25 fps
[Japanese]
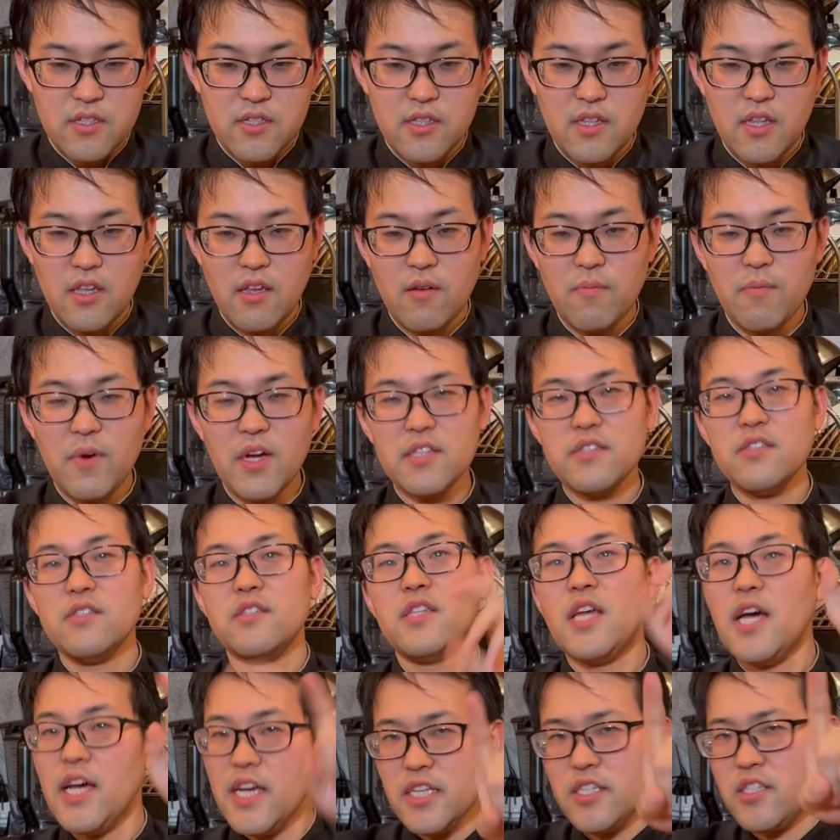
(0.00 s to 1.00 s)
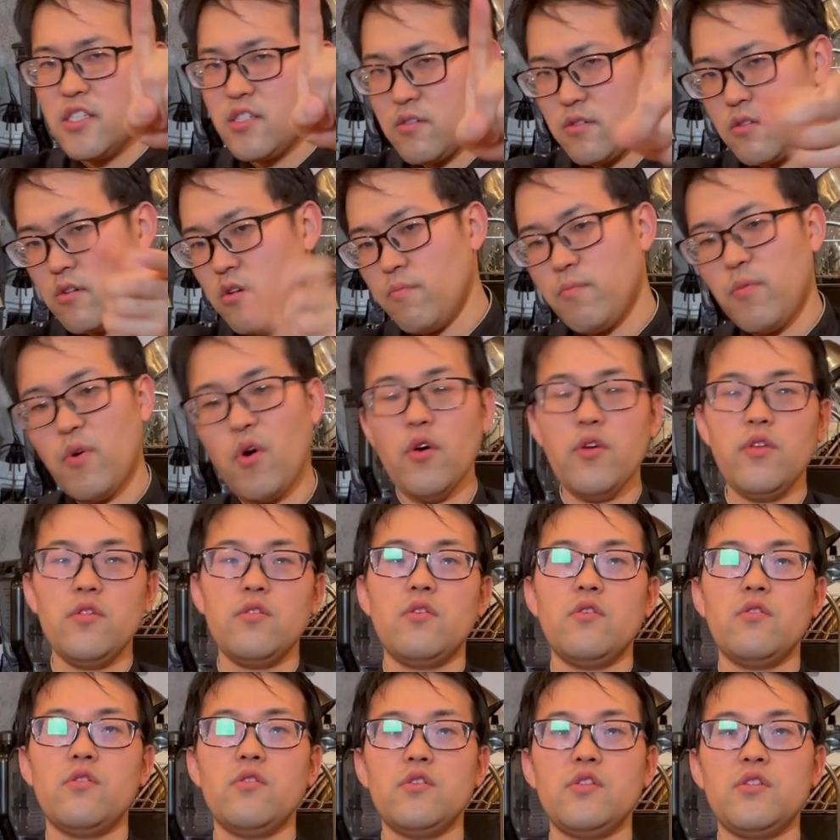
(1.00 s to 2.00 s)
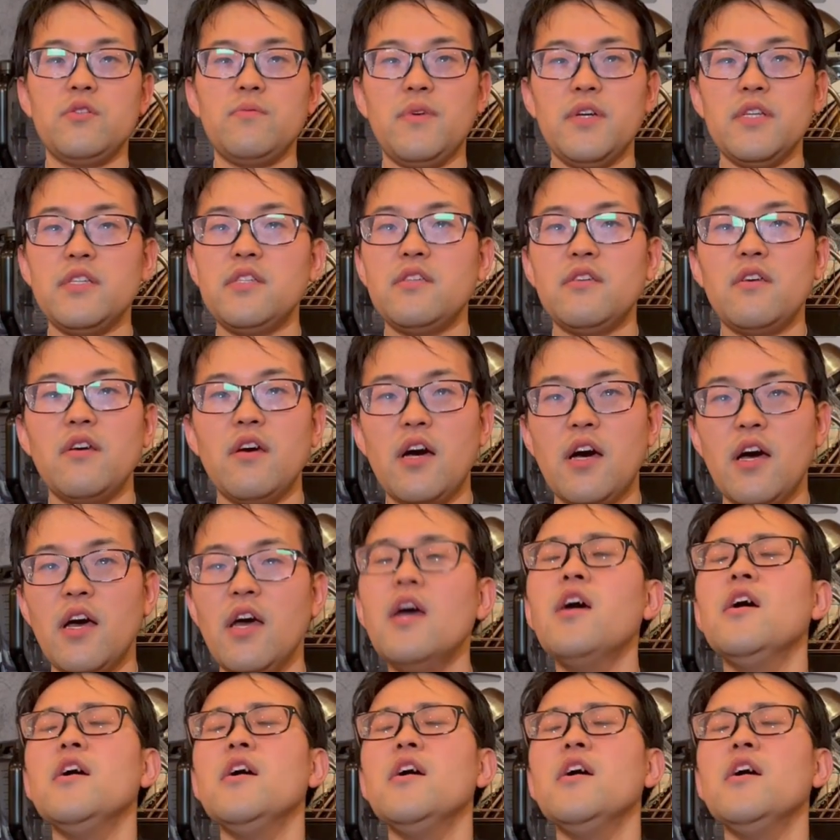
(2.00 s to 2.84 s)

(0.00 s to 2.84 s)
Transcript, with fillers: でまず第一のポイントとしましては